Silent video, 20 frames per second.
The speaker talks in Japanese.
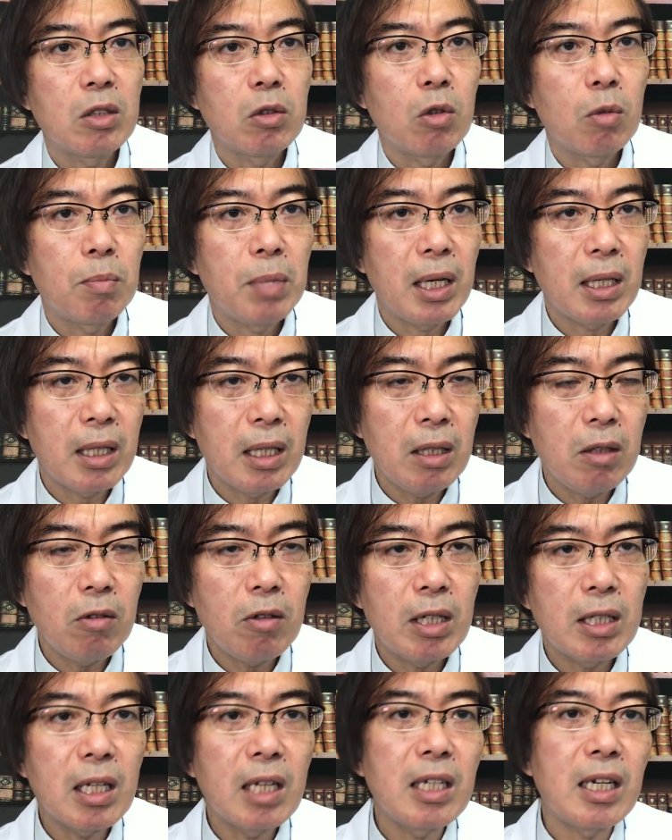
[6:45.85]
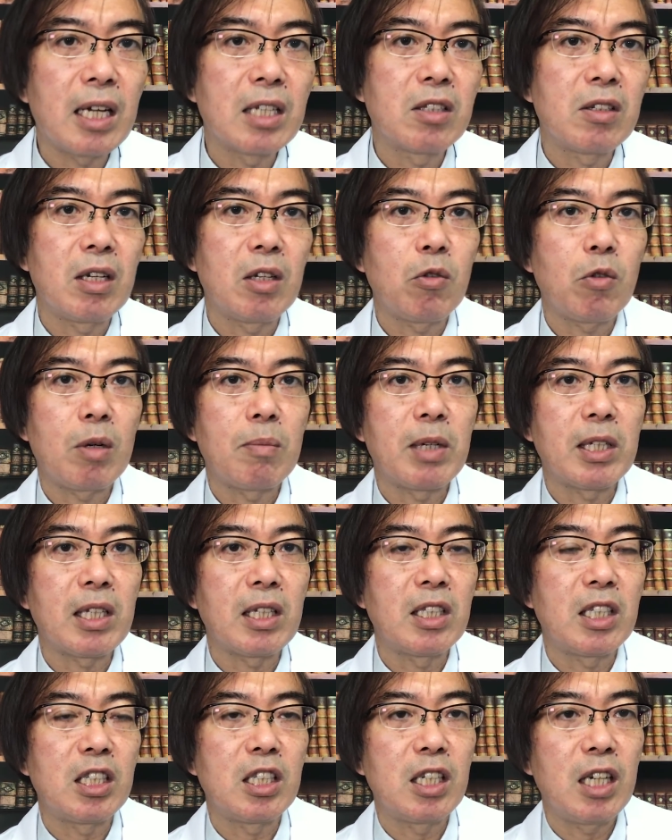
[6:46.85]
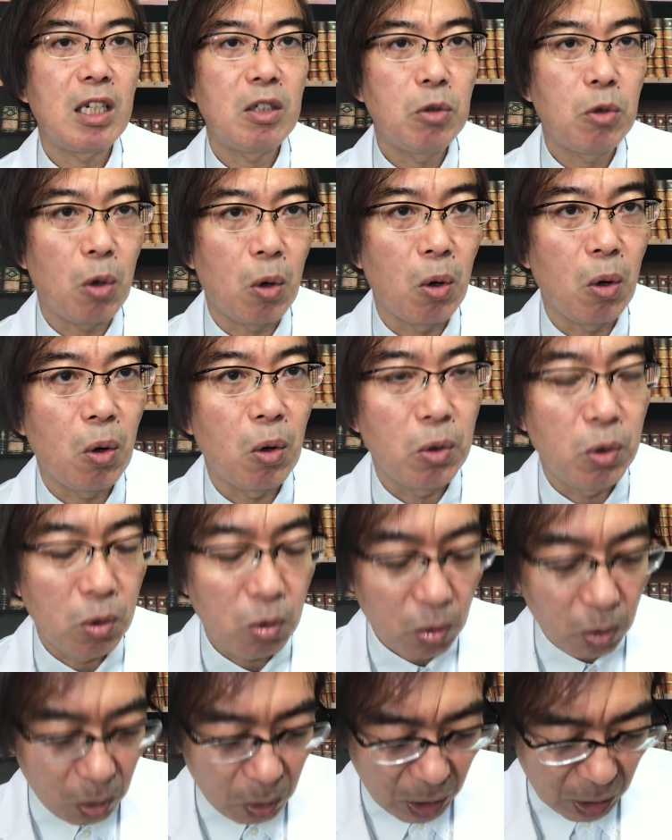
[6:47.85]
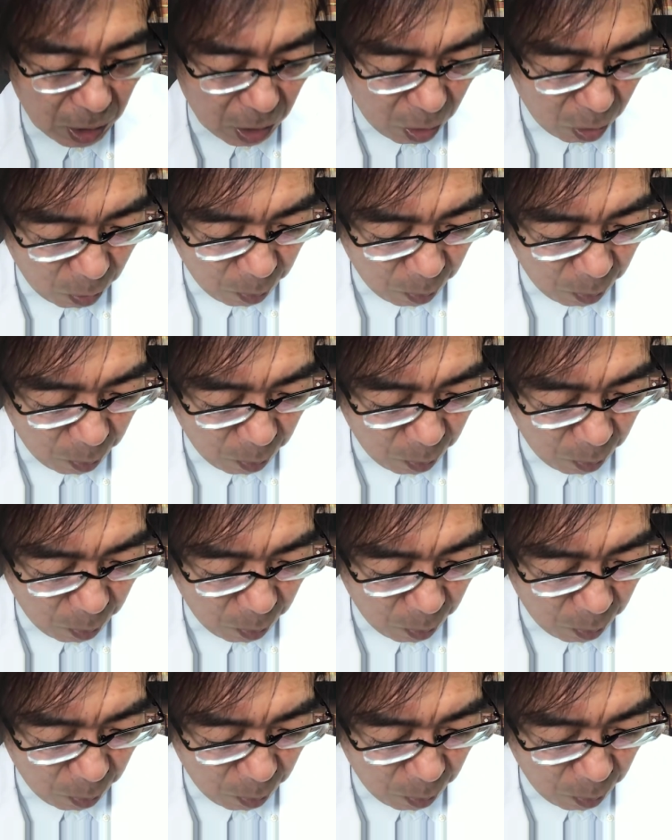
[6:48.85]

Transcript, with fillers: その馬券の当たり外れとはまた違うということなんです